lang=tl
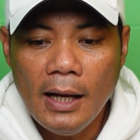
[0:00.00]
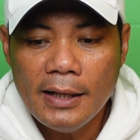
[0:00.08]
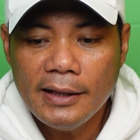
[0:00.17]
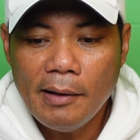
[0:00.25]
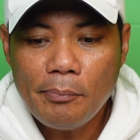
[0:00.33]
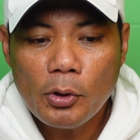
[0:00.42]

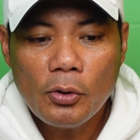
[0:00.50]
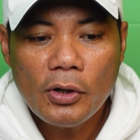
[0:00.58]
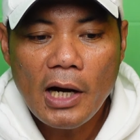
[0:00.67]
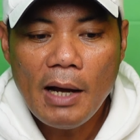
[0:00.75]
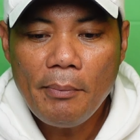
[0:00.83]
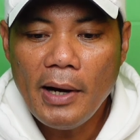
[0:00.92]
na
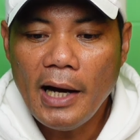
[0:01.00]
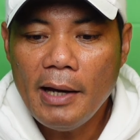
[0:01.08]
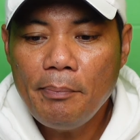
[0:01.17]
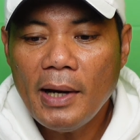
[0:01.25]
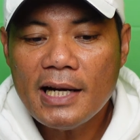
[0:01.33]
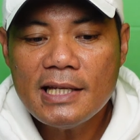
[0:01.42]
programa ay
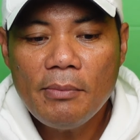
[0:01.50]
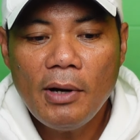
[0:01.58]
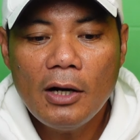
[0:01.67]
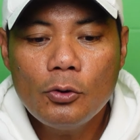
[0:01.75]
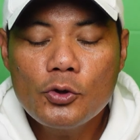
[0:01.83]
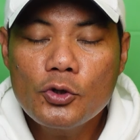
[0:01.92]
para sa
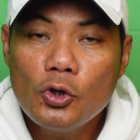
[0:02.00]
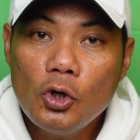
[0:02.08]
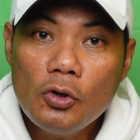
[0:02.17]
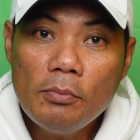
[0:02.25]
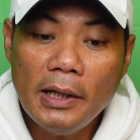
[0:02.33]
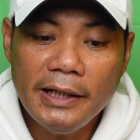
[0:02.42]
mga
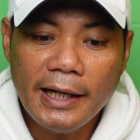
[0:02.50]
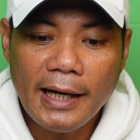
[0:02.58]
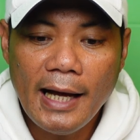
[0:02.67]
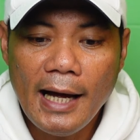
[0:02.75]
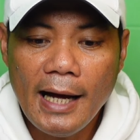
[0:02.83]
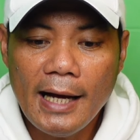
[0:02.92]
gustong
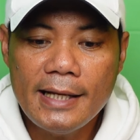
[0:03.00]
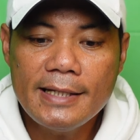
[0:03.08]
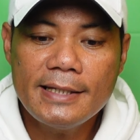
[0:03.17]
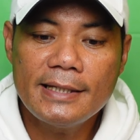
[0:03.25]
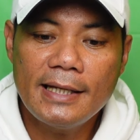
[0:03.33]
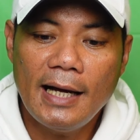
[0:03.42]
manirahan
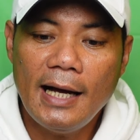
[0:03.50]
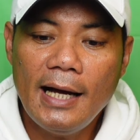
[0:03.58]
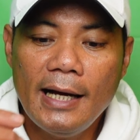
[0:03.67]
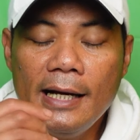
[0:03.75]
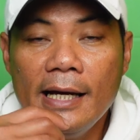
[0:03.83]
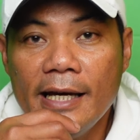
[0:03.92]

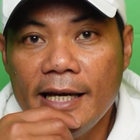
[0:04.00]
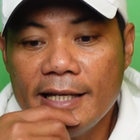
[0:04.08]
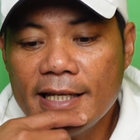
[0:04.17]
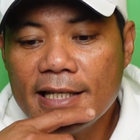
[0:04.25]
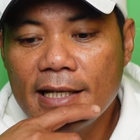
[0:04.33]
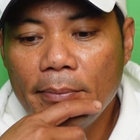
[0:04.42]
sa
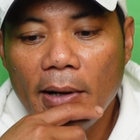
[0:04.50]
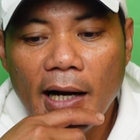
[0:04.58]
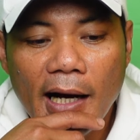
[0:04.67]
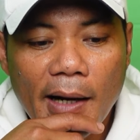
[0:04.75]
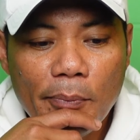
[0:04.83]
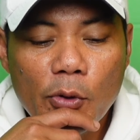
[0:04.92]
isa sa
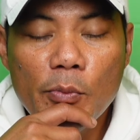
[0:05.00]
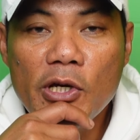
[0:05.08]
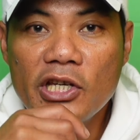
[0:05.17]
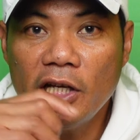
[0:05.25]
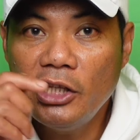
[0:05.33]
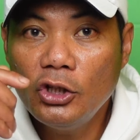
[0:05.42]
mga
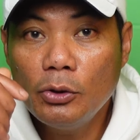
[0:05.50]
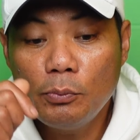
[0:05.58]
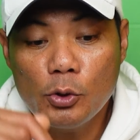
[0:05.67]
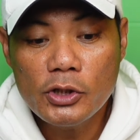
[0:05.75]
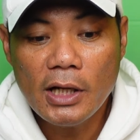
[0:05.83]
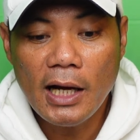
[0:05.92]
probinsya dito
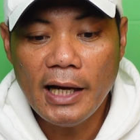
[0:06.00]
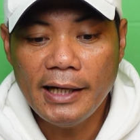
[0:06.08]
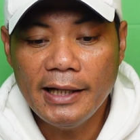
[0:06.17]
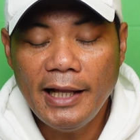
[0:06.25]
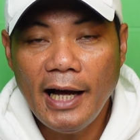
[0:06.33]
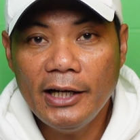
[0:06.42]
po sa
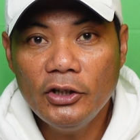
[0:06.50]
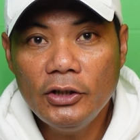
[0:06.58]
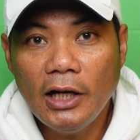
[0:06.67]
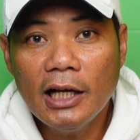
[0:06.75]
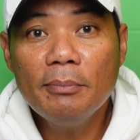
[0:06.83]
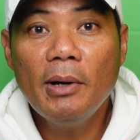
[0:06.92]
Canada
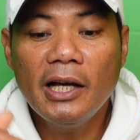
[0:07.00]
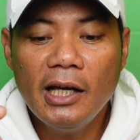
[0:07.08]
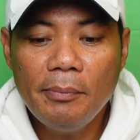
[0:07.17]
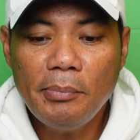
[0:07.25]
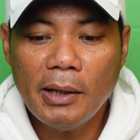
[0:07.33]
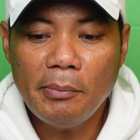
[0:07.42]
no? at
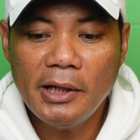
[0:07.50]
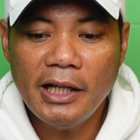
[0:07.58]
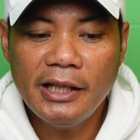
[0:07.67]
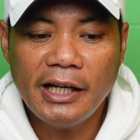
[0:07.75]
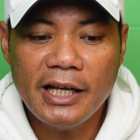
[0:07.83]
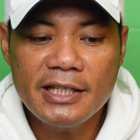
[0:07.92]
maging
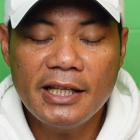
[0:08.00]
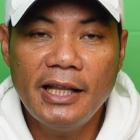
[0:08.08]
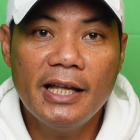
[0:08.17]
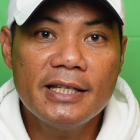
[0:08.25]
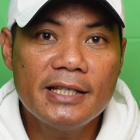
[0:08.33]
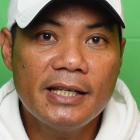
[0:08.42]
permanent
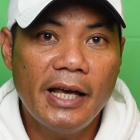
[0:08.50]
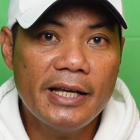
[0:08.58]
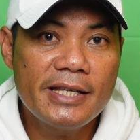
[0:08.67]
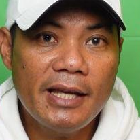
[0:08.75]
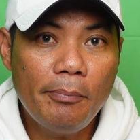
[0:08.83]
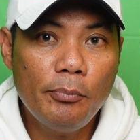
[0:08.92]
residence
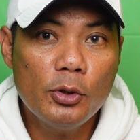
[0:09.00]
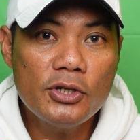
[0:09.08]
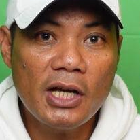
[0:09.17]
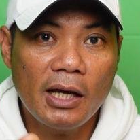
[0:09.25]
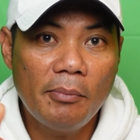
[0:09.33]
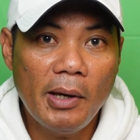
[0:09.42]
except po
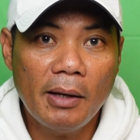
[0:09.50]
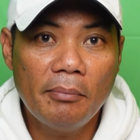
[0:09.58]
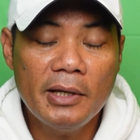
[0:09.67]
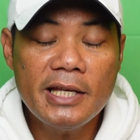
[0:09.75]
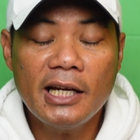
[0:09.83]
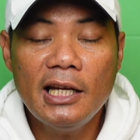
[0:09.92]
sa Quebec.
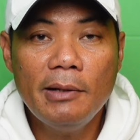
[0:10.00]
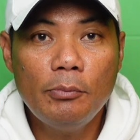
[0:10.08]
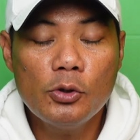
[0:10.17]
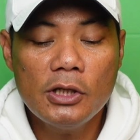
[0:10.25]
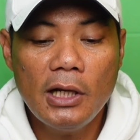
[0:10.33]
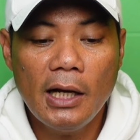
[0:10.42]
May sarili
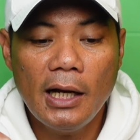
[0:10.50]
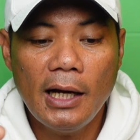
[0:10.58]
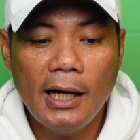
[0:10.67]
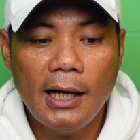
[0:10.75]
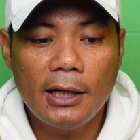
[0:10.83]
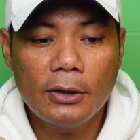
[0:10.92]
po silang
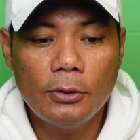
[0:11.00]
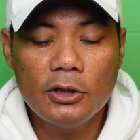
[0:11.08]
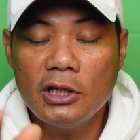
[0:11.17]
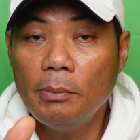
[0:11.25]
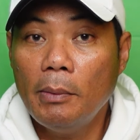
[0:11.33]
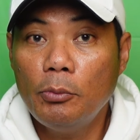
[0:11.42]
uh, rules
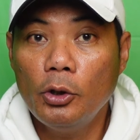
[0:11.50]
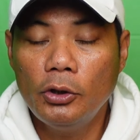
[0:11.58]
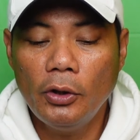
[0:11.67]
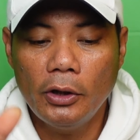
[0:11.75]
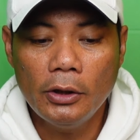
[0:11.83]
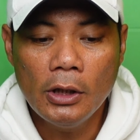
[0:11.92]
iba po
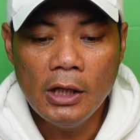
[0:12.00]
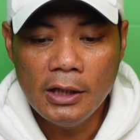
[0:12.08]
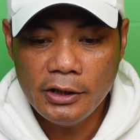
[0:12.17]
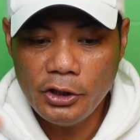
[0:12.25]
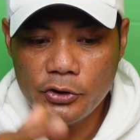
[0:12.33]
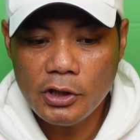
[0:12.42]
ito ah,
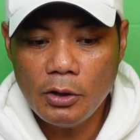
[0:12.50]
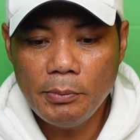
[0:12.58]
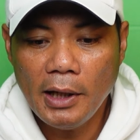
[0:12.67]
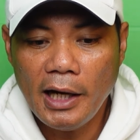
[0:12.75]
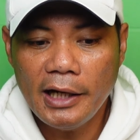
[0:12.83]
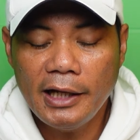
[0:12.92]
dito sa loob
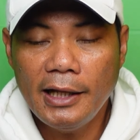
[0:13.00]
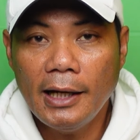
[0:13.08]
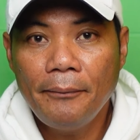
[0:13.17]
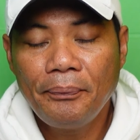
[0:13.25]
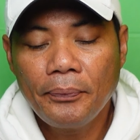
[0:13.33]
ng Canada.